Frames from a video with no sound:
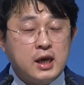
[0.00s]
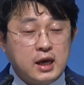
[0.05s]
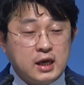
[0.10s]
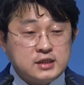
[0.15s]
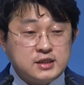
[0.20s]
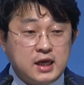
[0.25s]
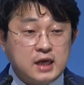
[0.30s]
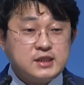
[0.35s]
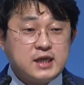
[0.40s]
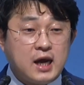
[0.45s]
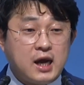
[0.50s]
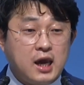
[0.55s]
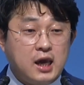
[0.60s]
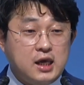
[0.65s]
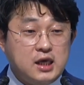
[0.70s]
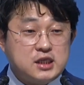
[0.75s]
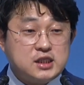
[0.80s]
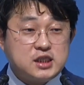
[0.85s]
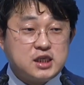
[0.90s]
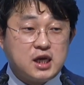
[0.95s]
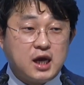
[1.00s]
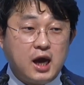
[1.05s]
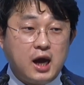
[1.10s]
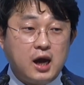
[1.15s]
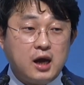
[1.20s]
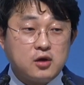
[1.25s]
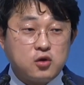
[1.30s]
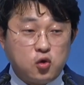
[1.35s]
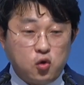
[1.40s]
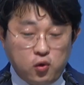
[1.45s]
세상의
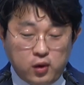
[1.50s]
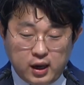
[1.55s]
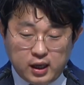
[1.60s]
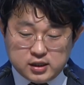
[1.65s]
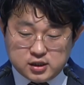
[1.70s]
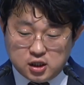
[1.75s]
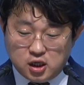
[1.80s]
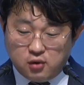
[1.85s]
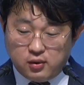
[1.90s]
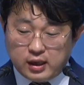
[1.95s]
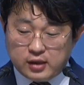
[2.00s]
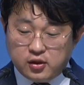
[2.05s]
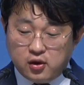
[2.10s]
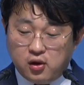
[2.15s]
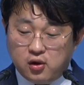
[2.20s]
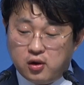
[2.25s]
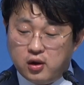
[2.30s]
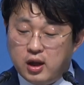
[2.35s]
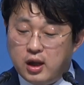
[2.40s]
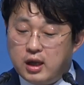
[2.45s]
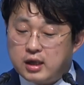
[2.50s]
이치가 교회에 들어와서